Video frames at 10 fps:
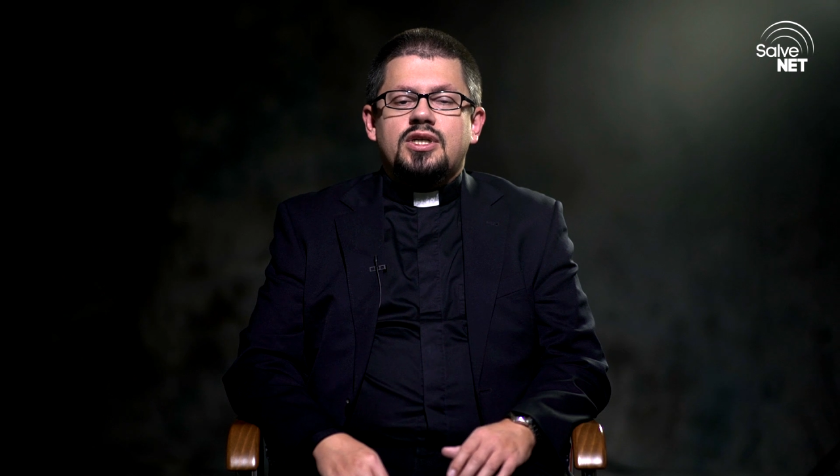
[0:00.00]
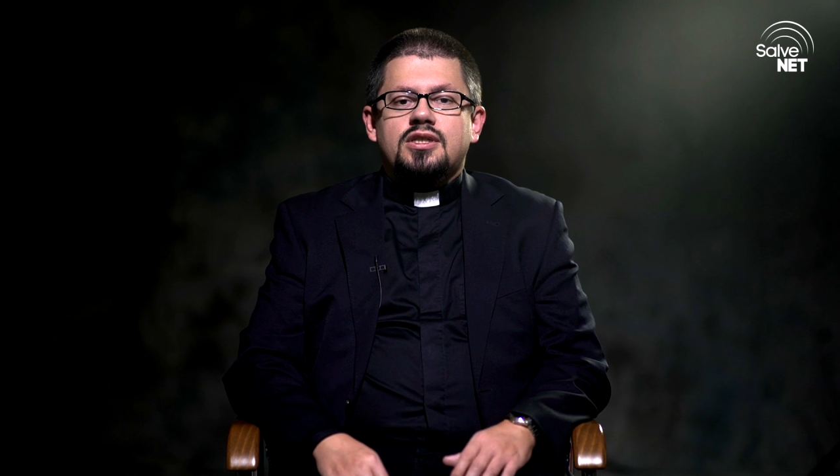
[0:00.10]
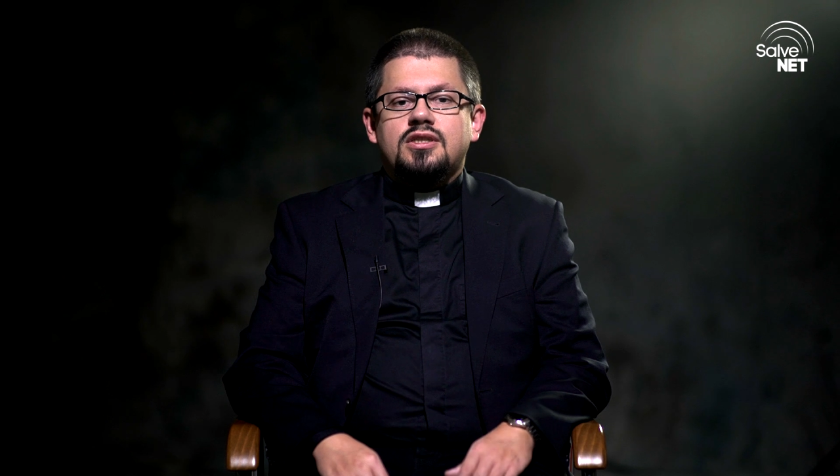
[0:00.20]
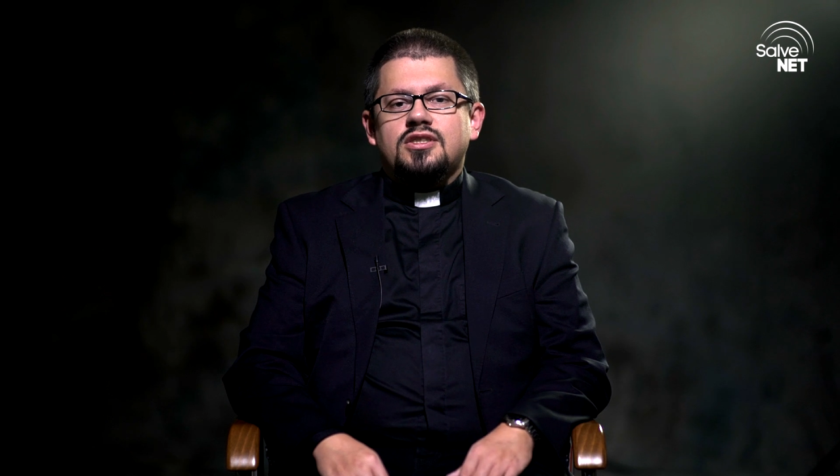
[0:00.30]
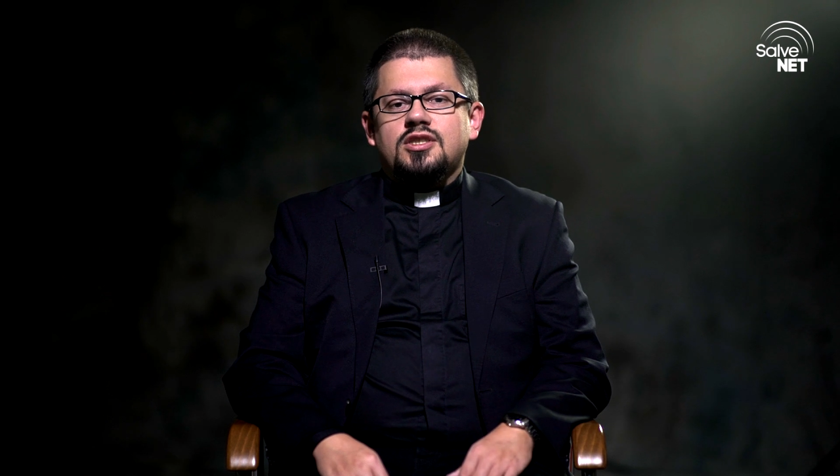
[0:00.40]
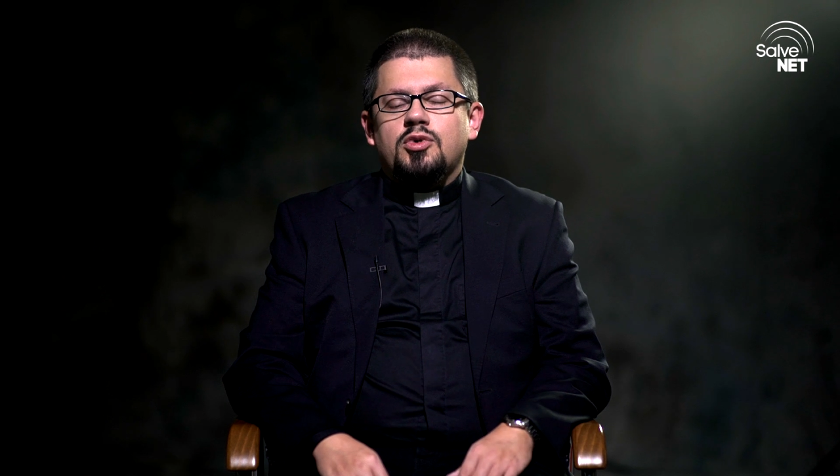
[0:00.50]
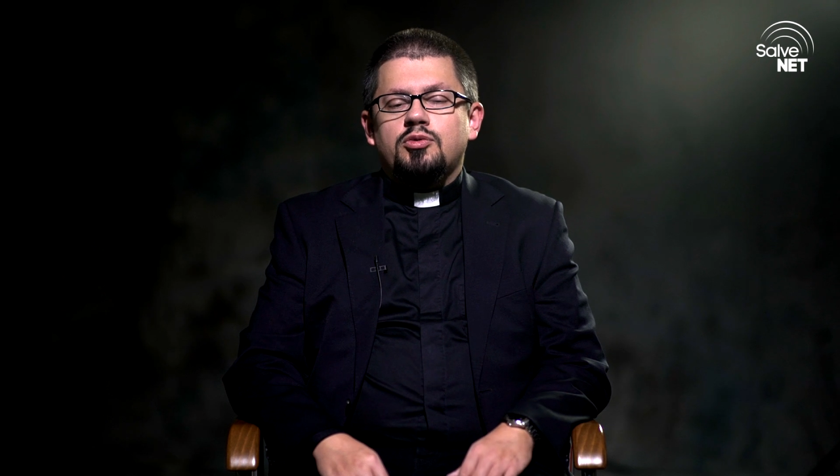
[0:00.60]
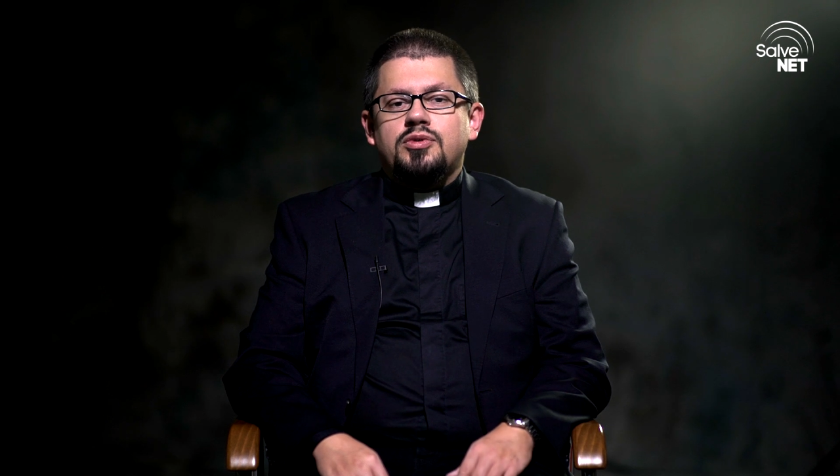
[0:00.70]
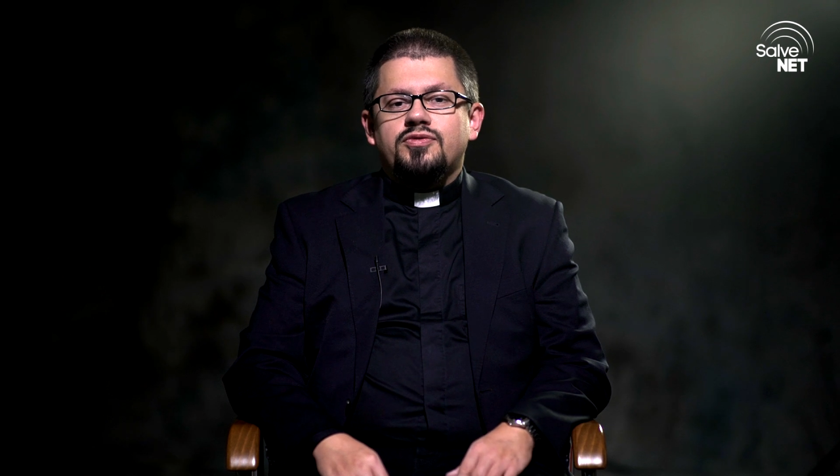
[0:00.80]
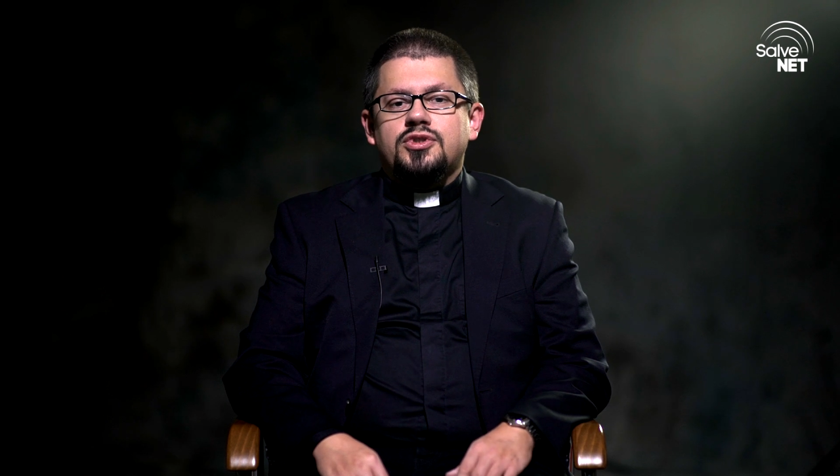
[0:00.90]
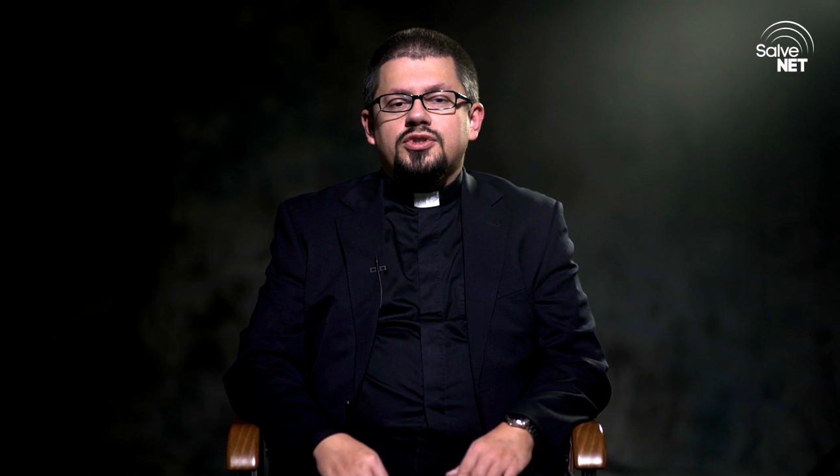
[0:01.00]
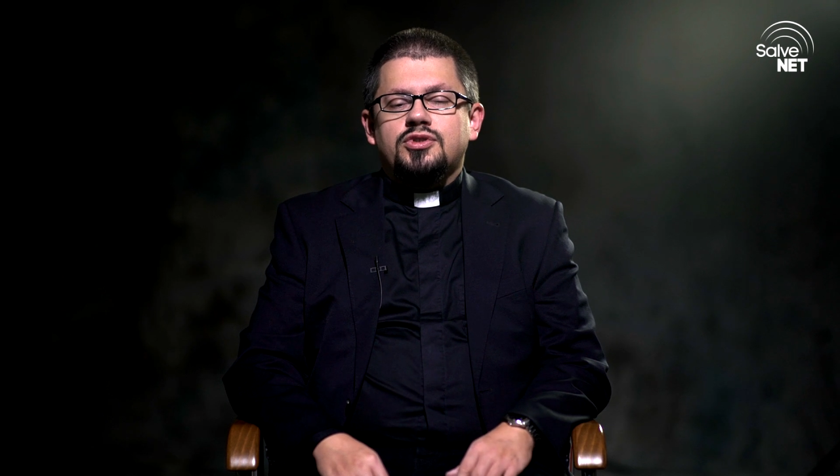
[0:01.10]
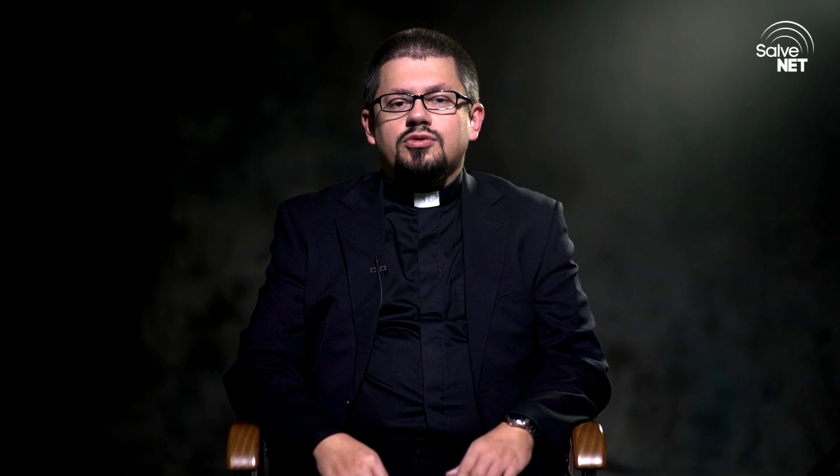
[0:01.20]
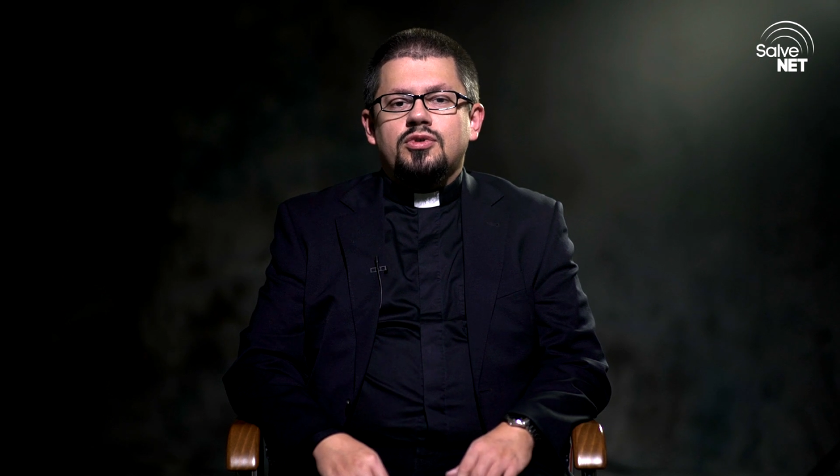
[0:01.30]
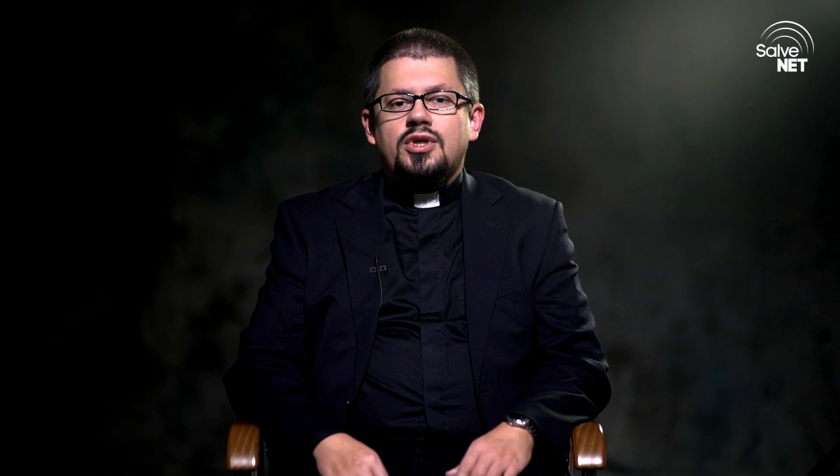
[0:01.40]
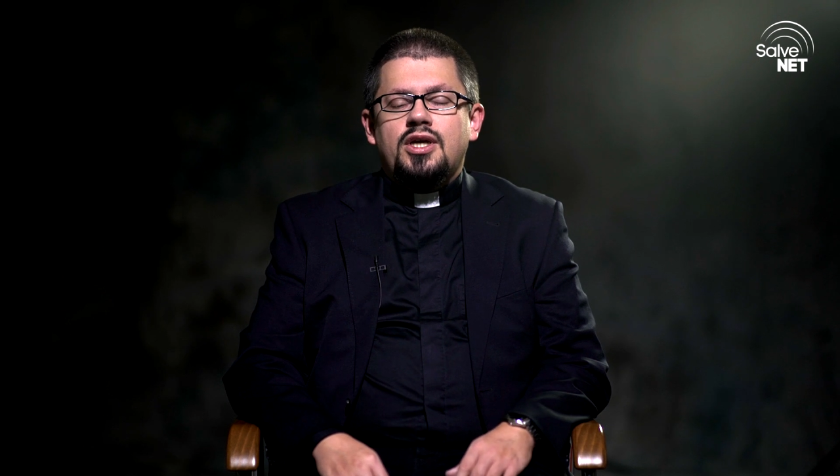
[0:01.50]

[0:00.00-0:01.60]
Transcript: jak i za zmarłymi w czyśćcu.